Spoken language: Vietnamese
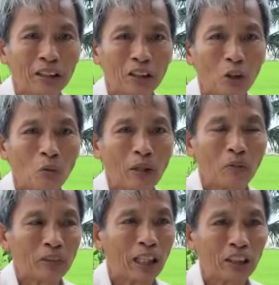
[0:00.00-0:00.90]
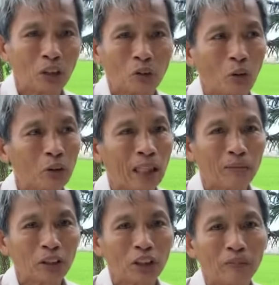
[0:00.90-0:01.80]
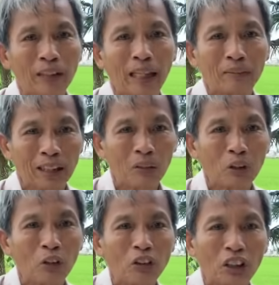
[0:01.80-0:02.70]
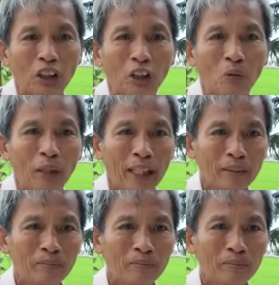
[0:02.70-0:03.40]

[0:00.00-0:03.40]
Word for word: chốn hồng trần nhiều nỗi thảm thương mà làm sao cưới như người hung ác